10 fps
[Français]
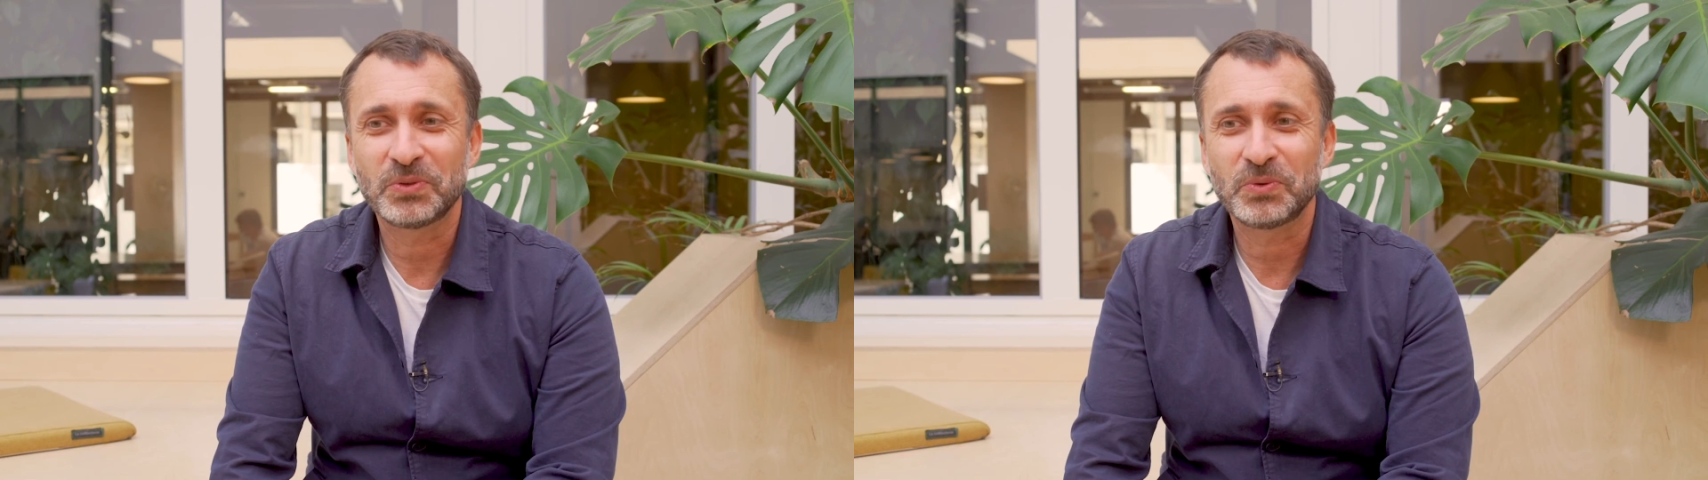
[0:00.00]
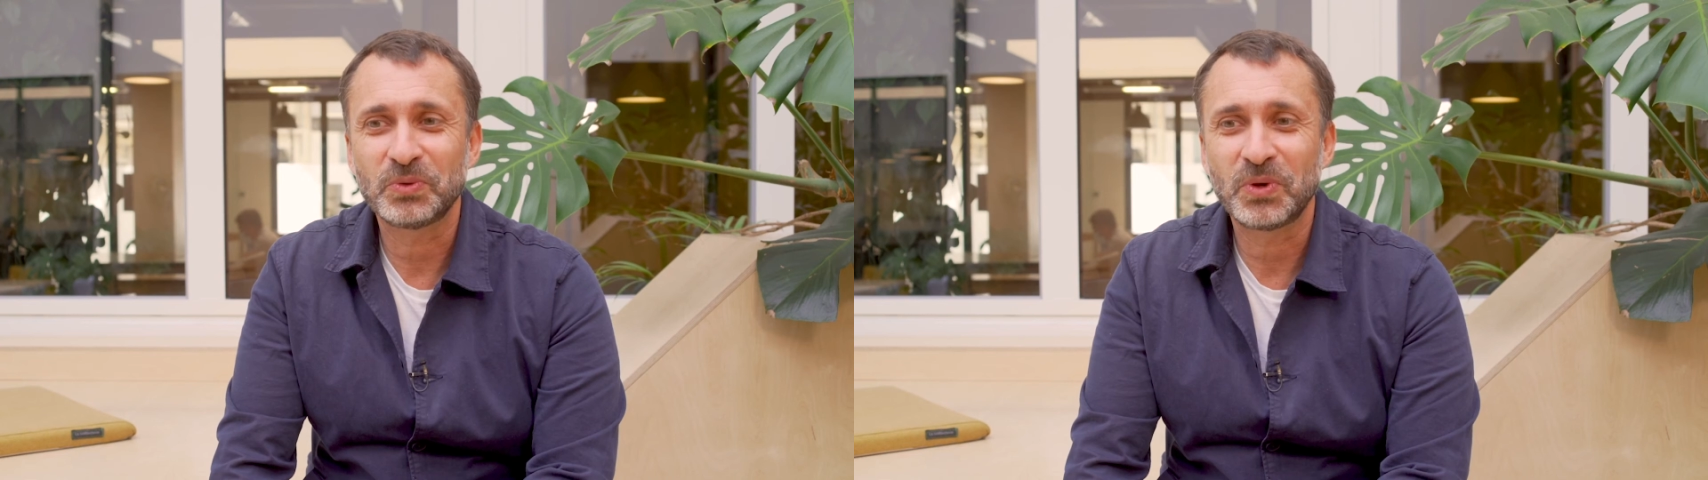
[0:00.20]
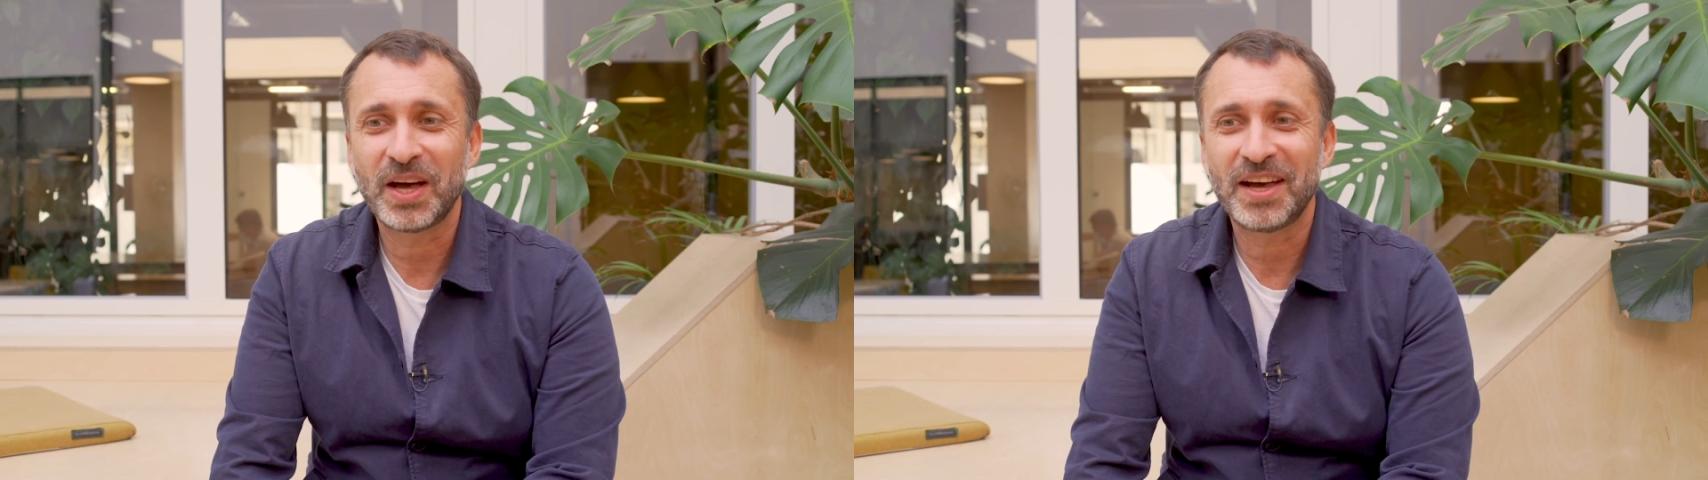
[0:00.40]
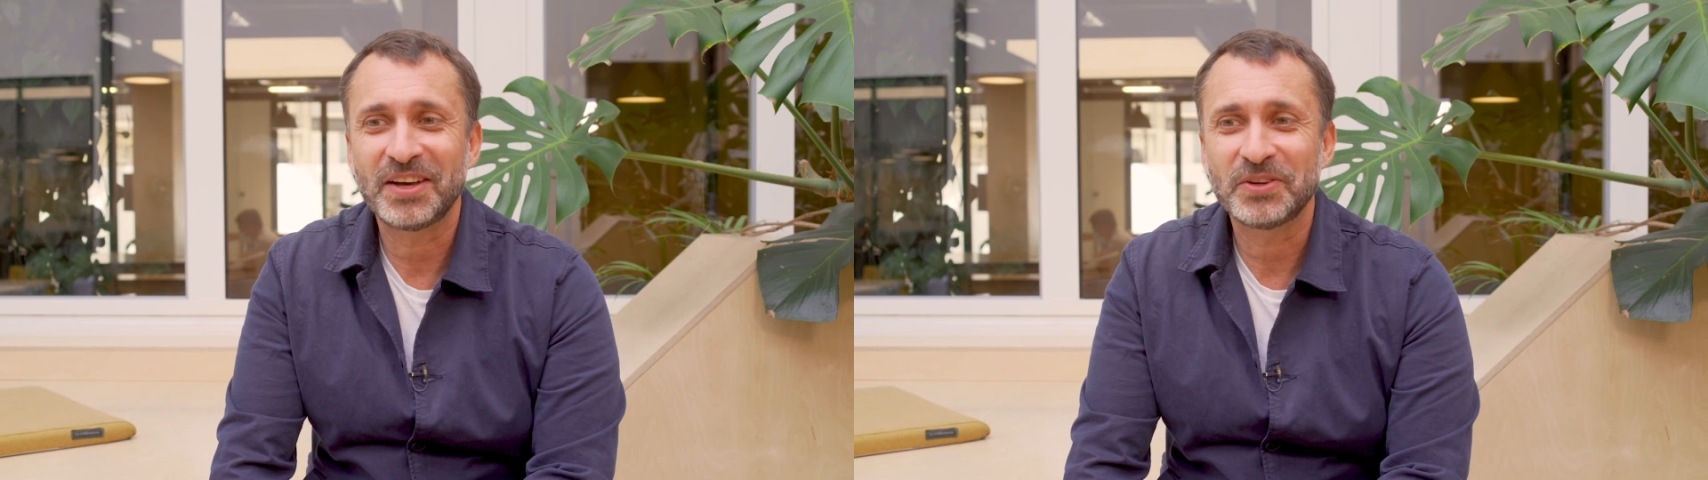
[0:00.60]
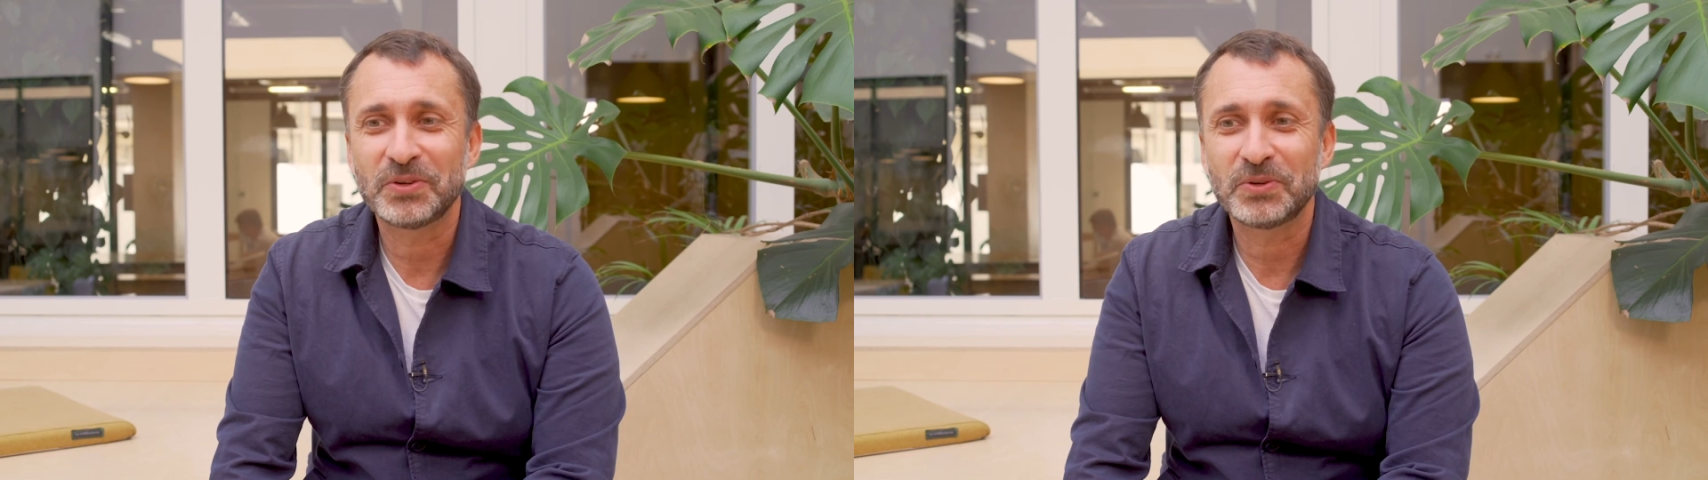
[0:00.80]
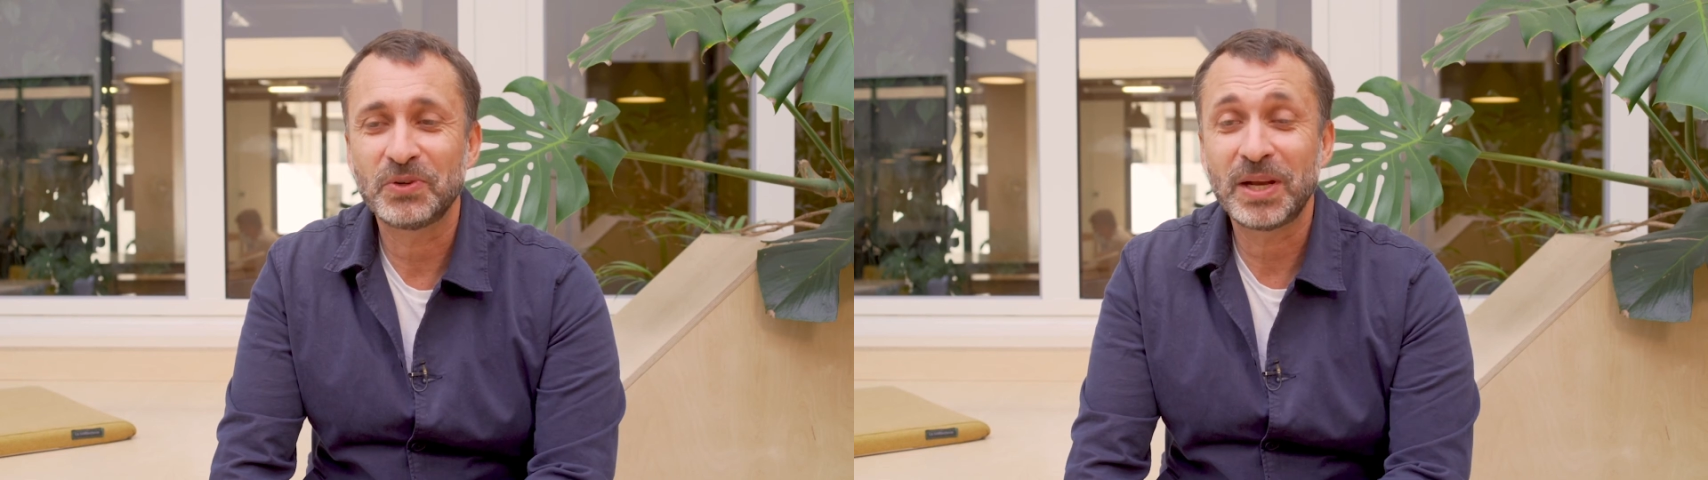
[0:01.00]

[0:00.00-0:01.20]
on aura le